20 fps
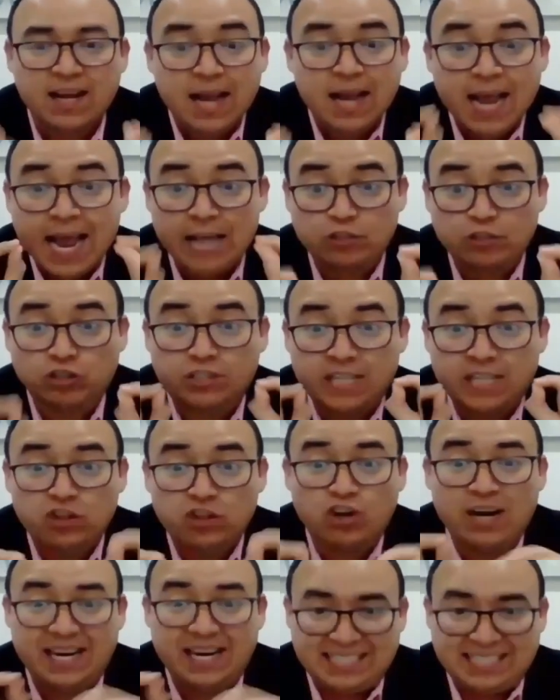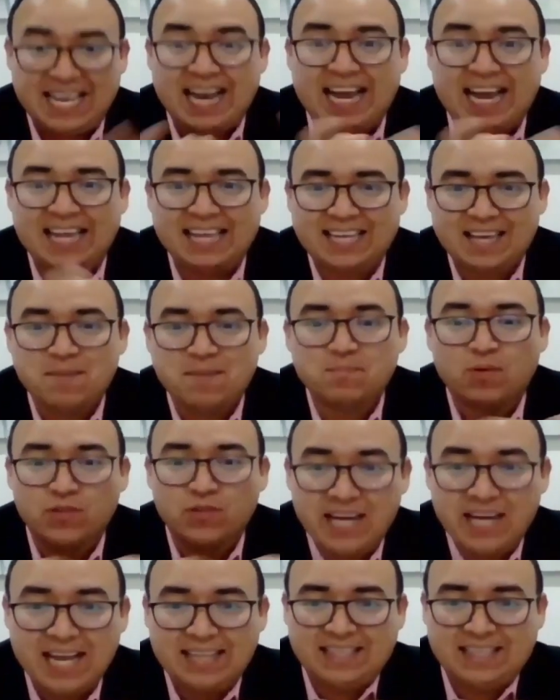Esos 100 dólares que cada quien
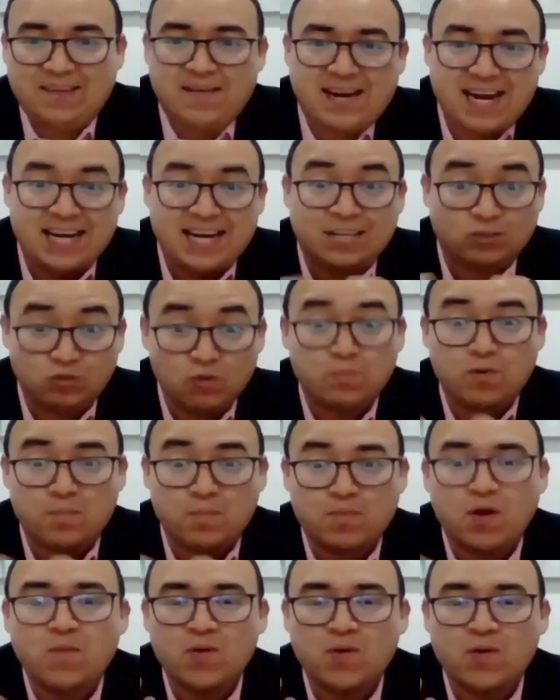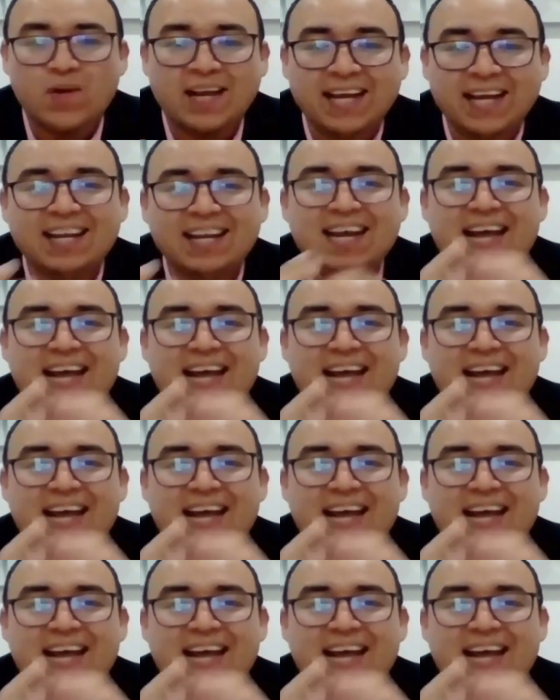pondría a trabajar en su propio broker